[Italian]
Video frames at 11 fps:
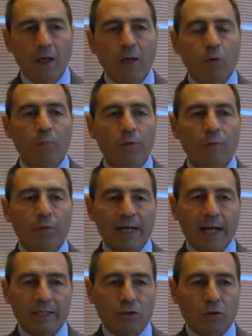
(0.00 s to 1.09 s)
un primo
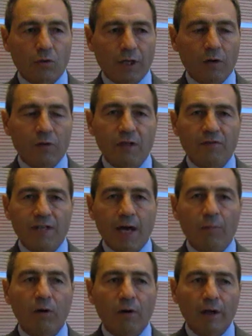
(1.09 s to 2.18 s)
pilastro che noi
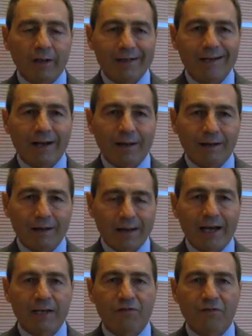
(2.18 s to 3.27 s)
definiamo real
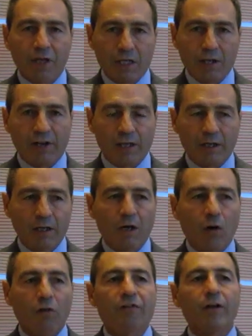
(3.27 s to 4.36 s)
life hearing,
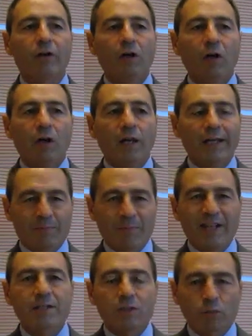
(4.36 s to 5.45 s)
ovvero
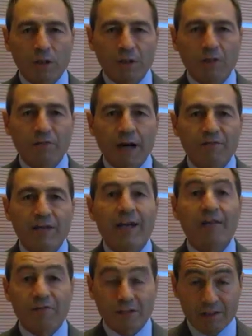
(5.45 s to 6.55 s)
l'esperienza uditiva avviene
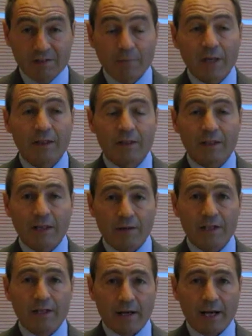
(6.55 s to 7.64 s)
effettivamente nella
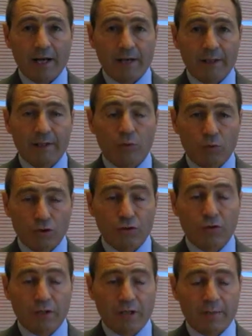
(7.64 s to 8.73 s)
vita reale di tutti i
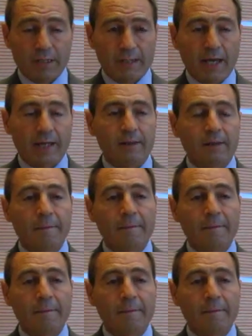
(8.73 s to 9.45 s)
giorni dei pazienti,